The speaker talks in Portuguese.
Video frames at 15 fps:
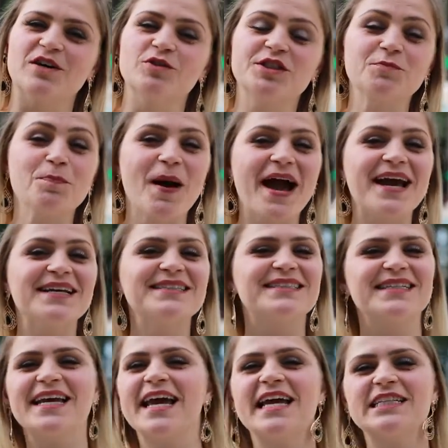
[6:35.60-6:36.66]
aos
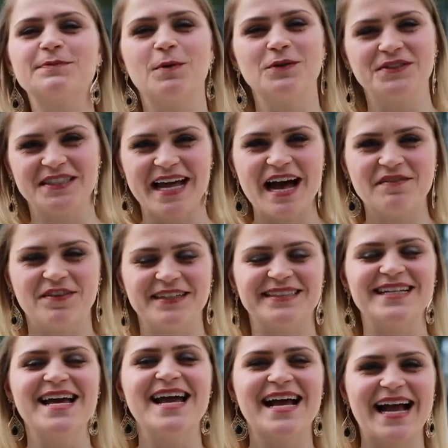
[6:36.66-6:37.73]
pais e responsáveis,
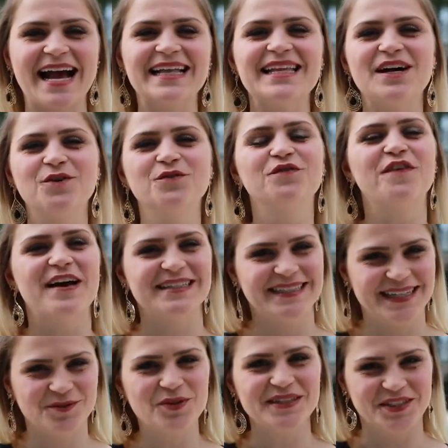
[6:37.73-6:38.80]
cada um
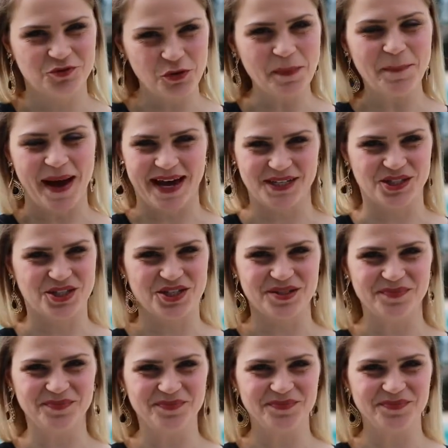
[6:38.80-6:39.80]
fazendo a sua parte.